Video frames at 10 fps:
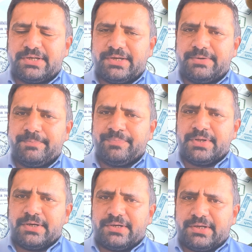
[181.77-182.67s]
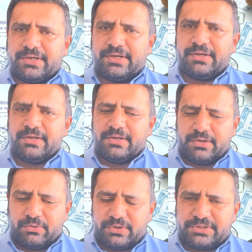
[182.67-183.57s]
जाएं ठीक है
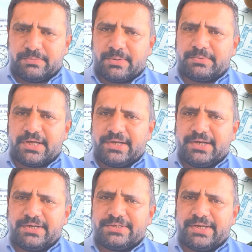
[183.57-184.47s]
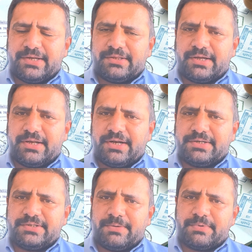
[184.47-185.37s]
और जब आप थाईलैंड जाएंगे
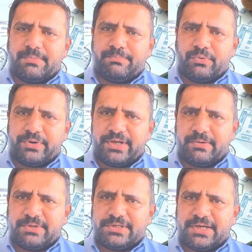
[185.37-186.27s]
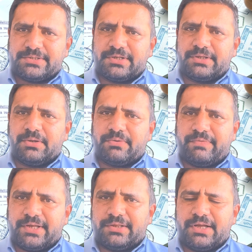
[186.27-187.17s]
थाईलैंड से आप कंबोडिया भी जा सकते हैं और
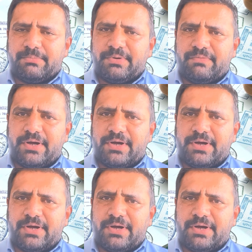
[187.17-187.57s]
वियतनाम भी